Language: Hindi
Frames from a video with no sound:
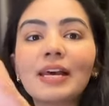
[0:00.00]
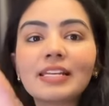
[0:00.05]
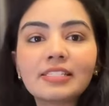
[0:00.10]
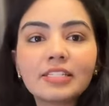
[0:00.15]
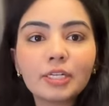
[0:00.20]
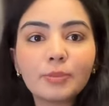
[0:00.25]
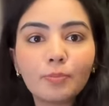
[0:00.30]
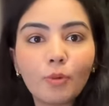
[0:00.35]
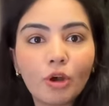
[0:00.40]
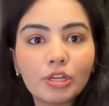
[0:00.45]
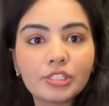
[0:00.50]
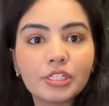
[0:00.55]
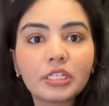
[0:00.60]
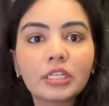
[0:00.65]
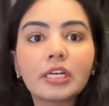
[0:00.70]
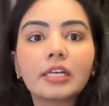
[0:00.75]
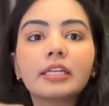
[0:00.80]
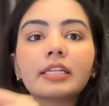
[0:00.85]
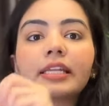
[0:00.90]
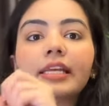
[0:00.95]
पैसे डिपॉजिट
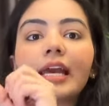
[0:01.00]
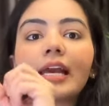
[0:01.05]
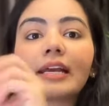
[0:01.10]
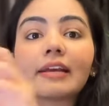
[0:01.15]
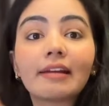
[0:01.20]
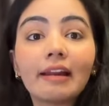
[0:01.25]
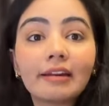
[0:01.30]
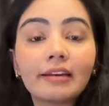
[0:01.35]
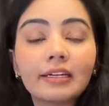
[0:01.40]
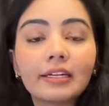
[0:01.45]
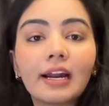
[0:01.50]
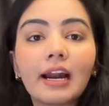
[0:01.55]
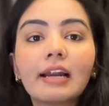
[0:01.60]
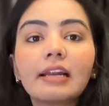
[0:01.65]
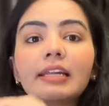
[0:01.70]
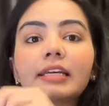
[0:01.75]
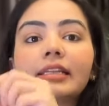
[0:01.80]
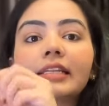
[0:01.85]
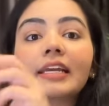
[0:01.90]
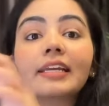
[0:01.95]
करते हैं क्रेडिट
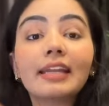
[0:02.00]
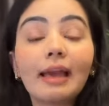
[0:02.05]
कार्ड लेते हैं